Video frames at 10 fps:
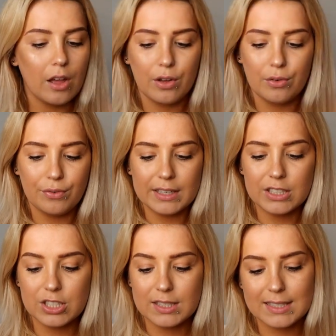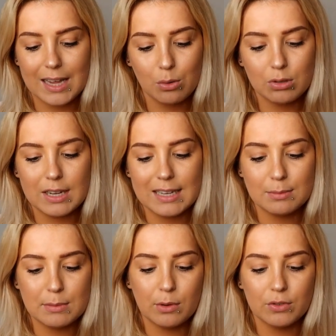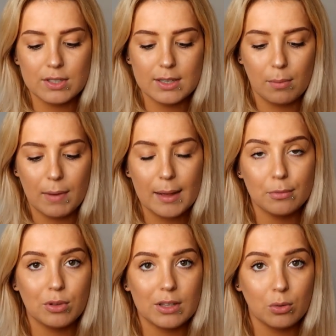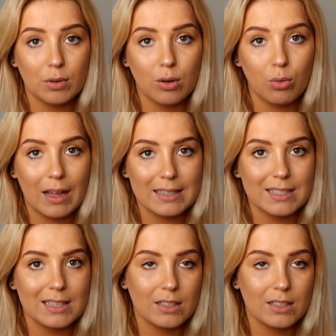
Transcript: E, fajnie, że cały czas mimo wszystko mają tutaj tą regulację,